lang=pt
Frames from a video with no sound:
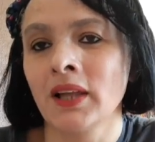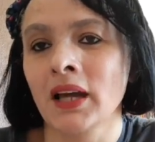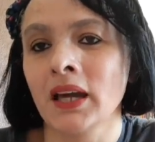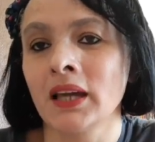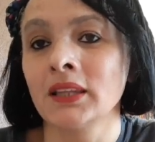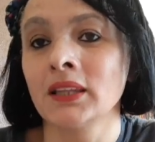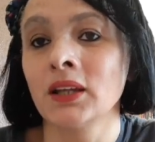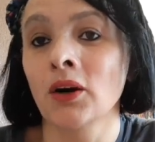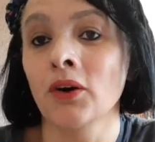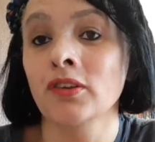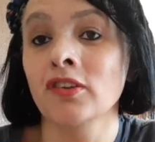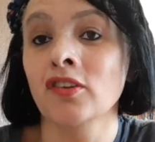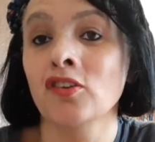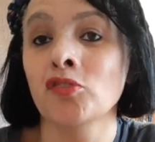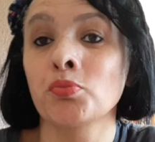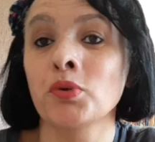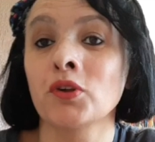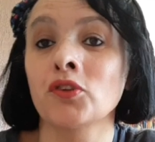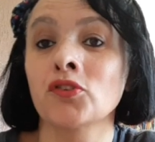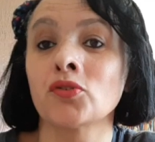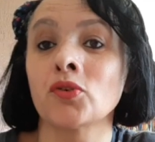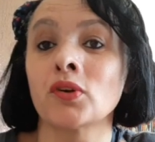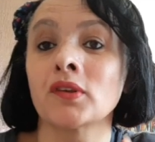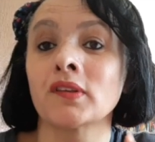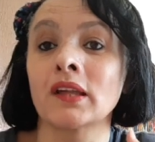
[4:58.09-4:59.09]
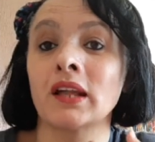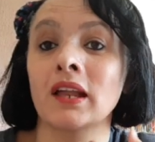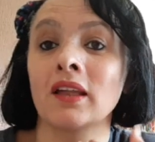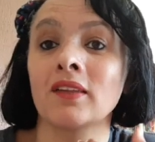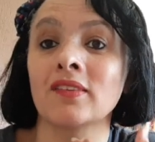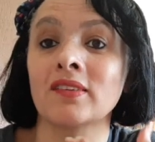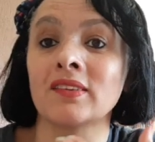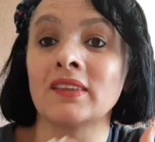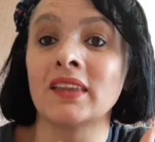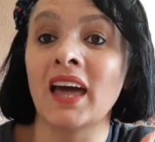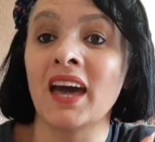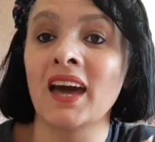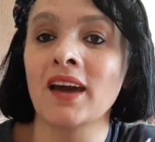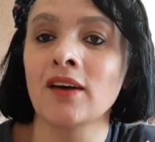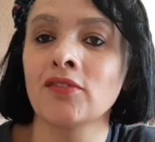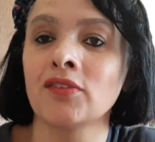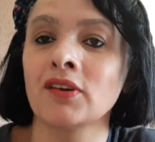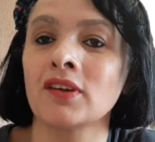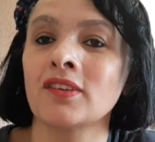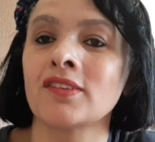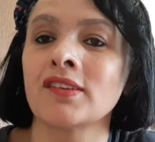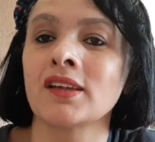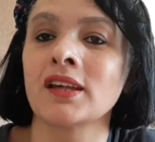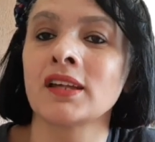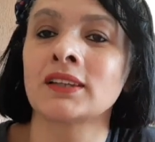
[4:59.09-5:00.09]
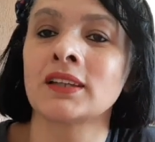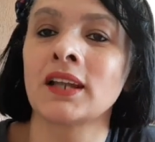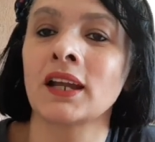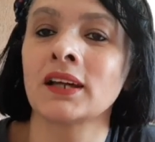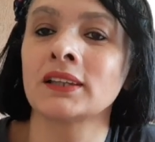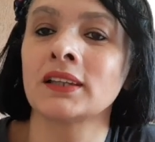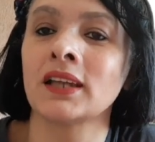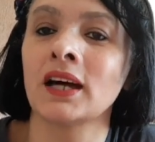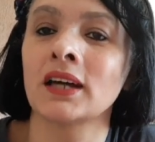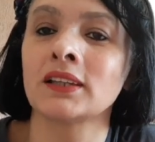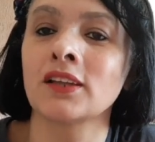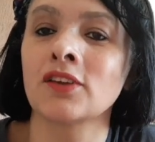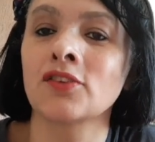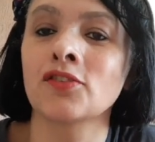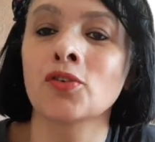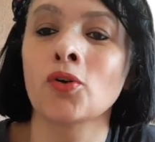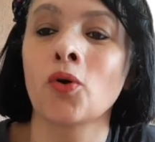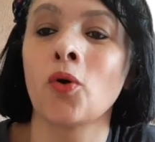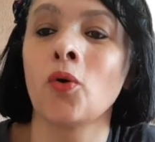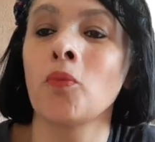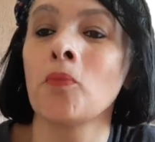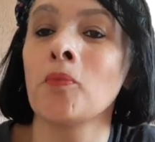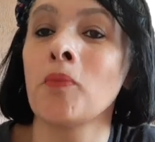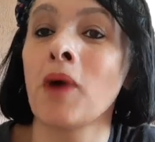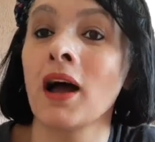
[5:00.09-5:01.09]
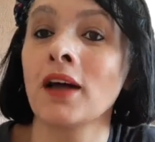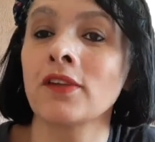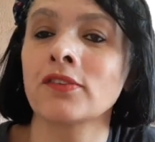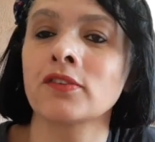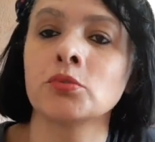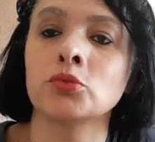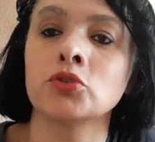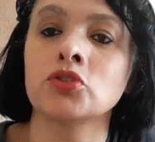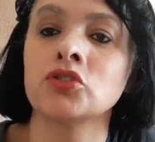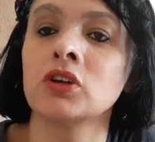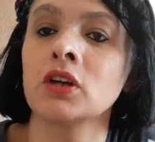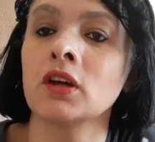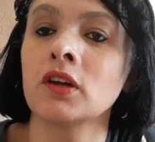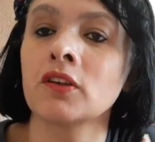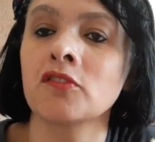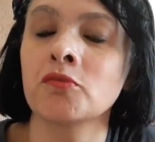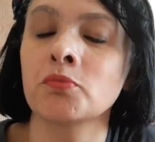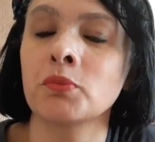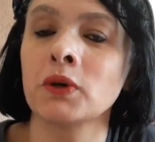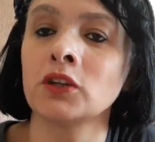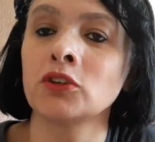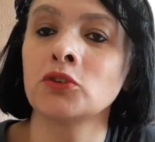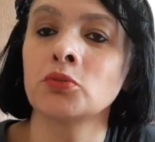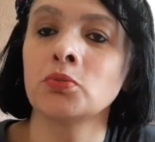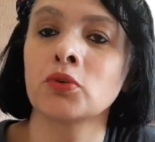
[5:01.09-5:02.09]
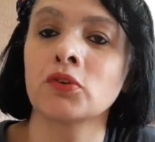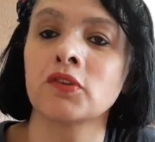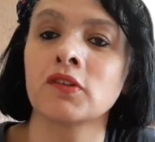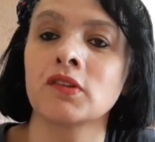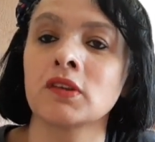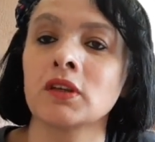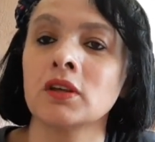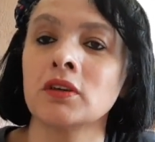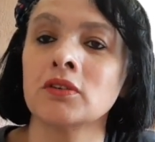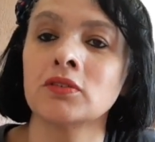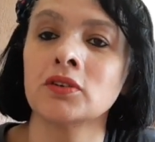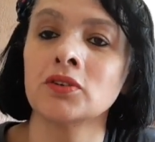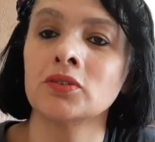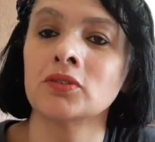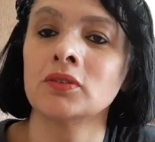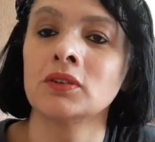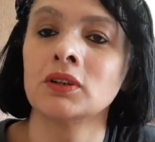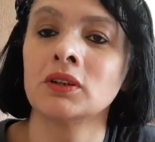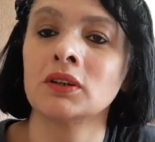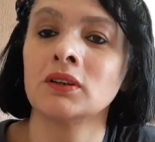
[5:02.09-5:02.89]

Então essas pessoas elas devem ser tratadas com o máximo de respeito possível,